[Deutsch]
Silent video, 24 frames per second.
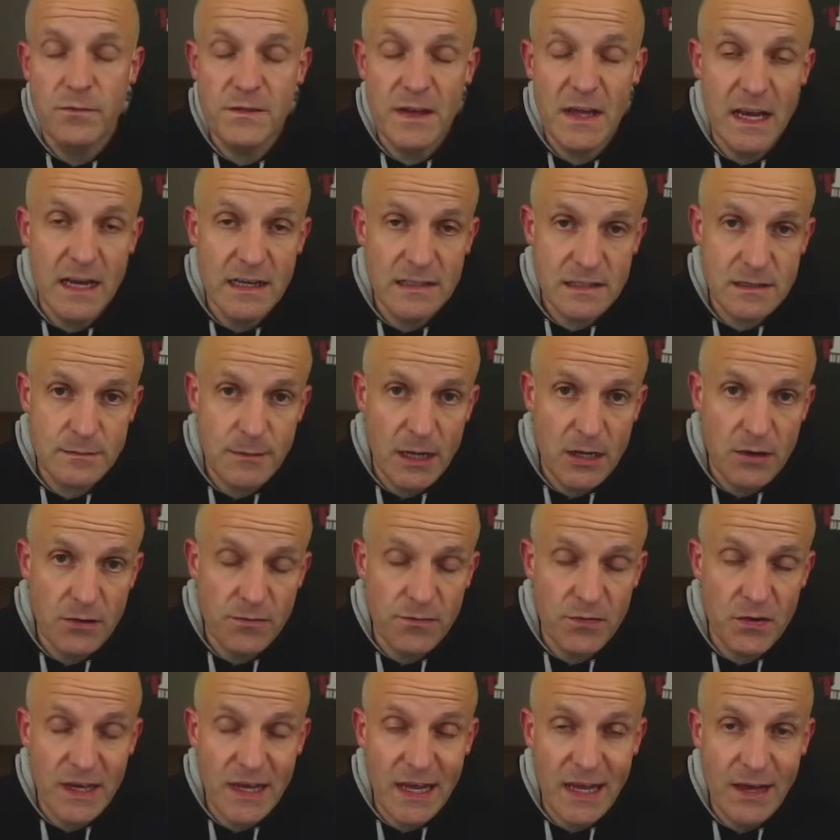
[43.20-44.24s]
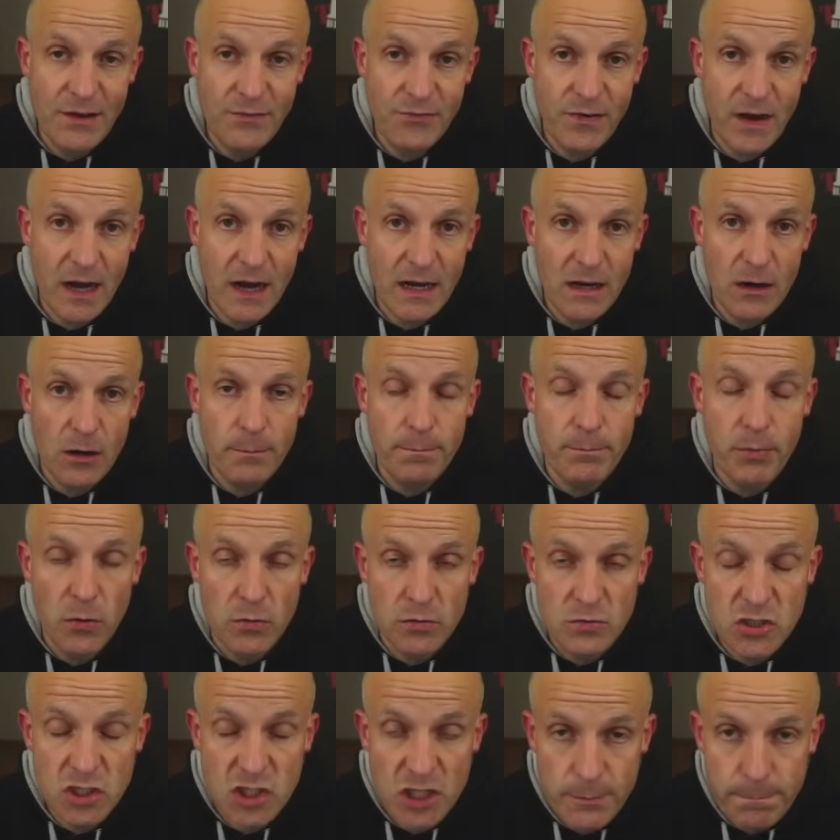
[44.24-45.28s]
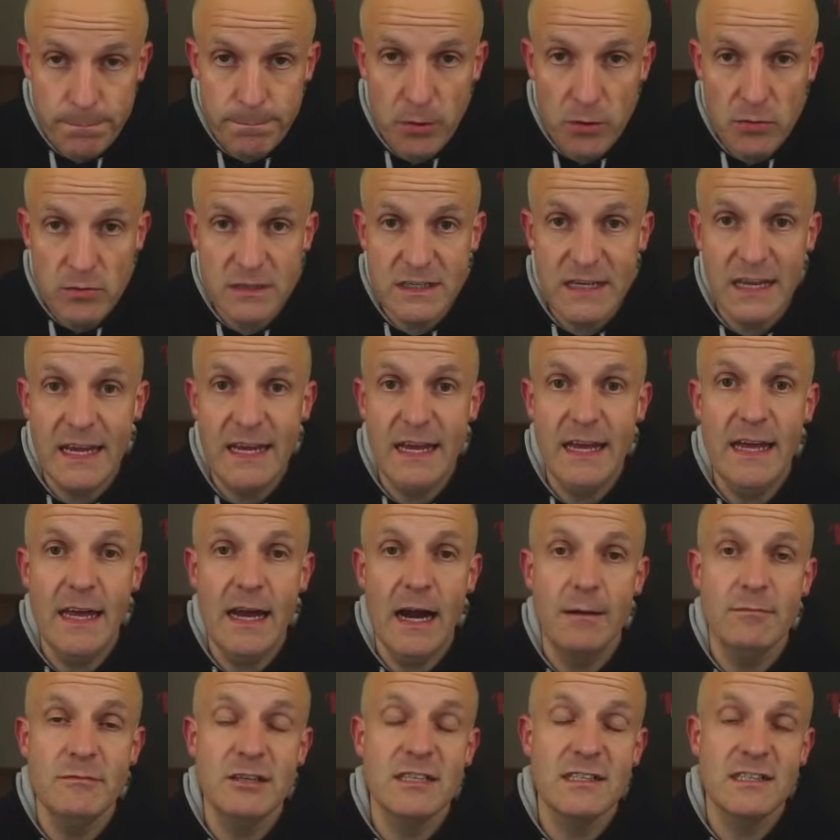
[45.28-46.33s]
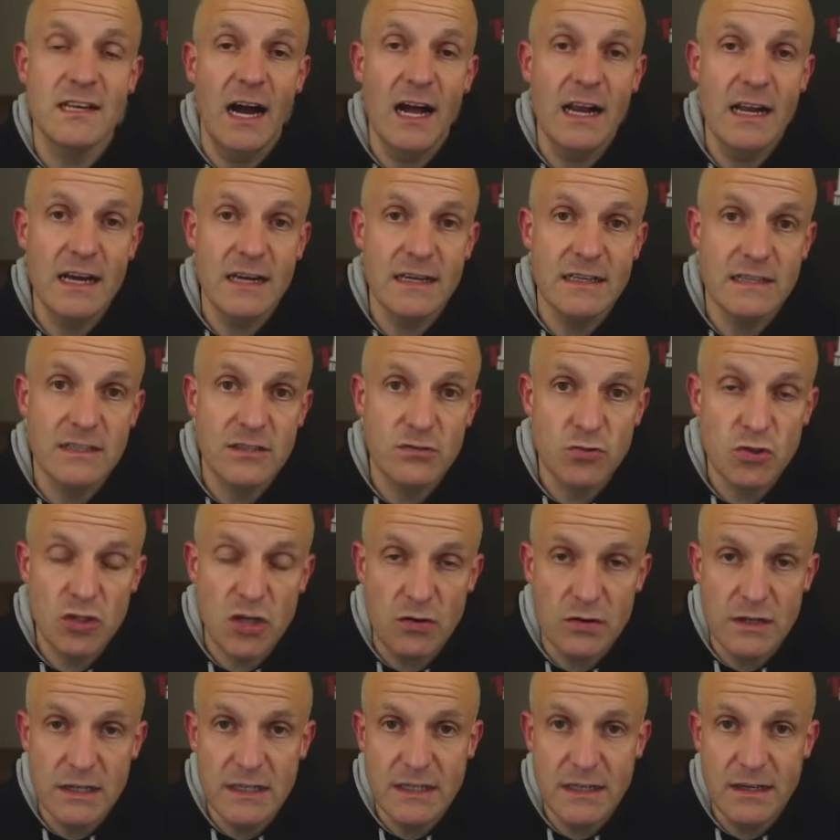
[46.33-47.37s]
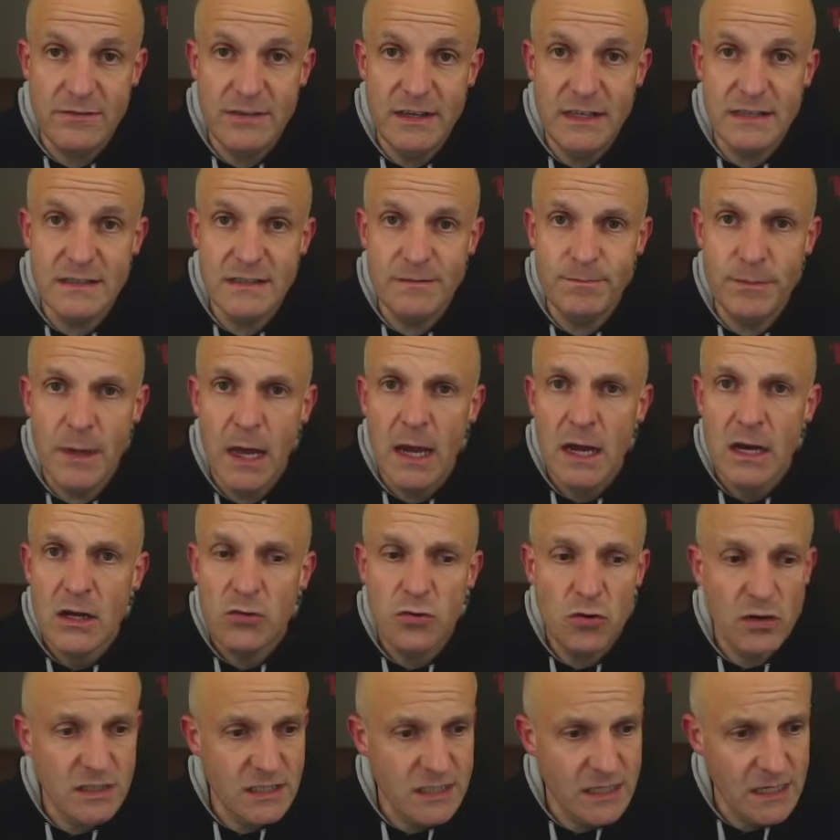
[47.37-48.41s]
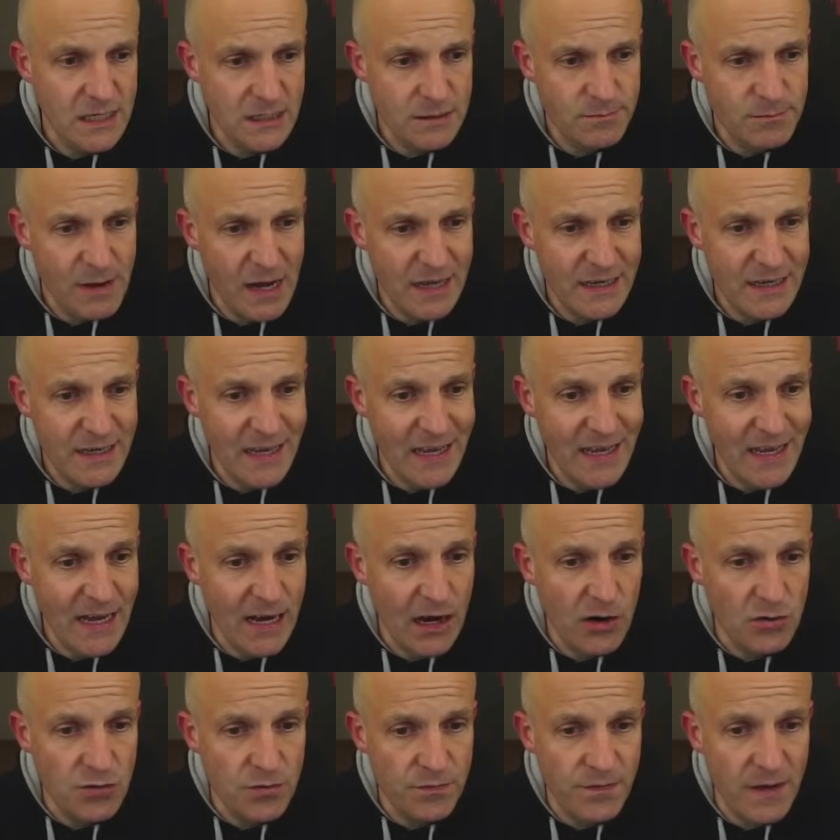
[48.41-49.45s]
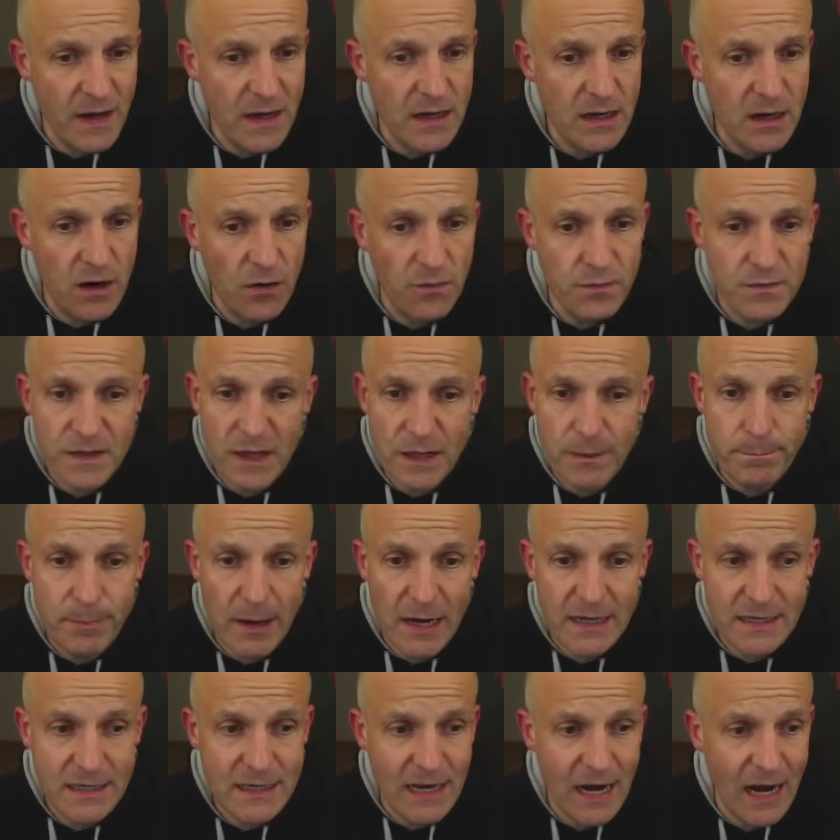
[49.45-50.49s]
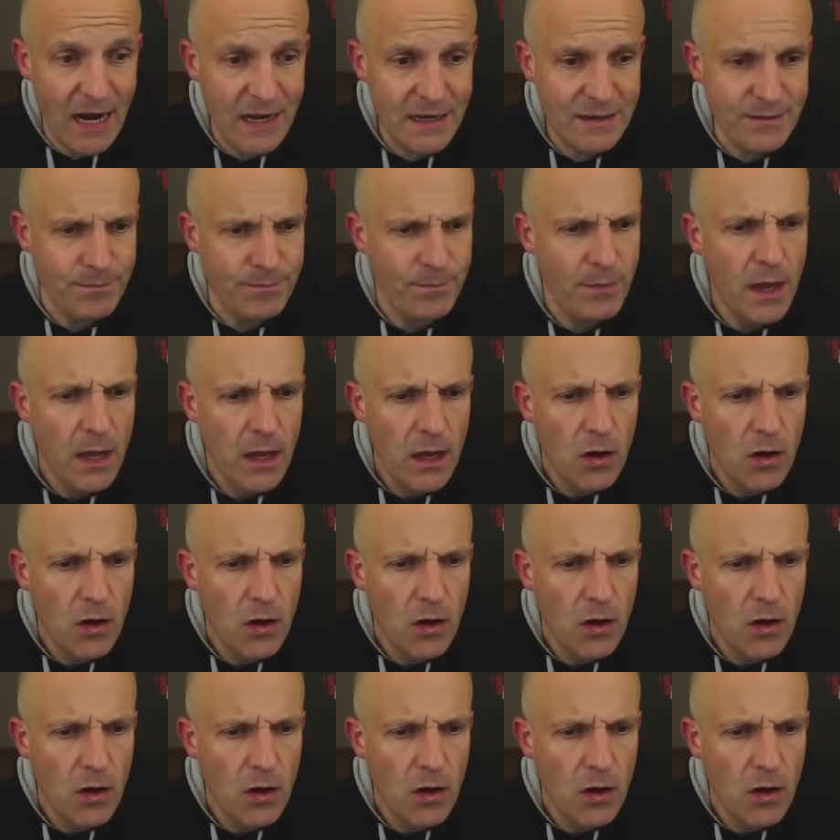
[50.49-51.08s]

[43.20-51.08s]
auf die erste Meldung von e-fahrer.chip.de haben mich zahlreiche Zuschauer hingewiesen. Dort titelt man E-Autofahrer auf den Barrikaden.